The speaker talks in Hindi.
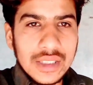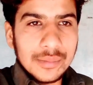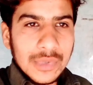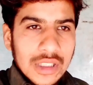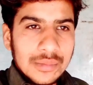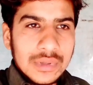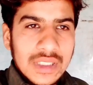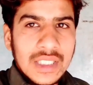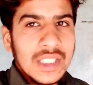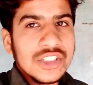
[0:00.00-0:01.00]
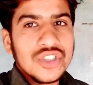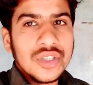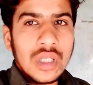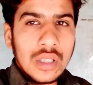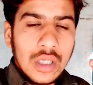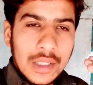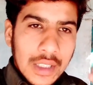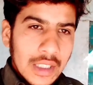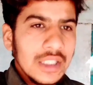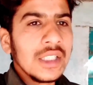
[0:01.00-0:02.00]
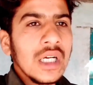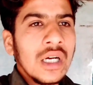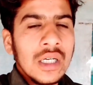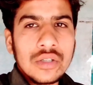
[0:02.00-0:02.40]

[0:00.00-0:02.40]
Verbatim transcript: मतलब दिन है इनशाला डेली का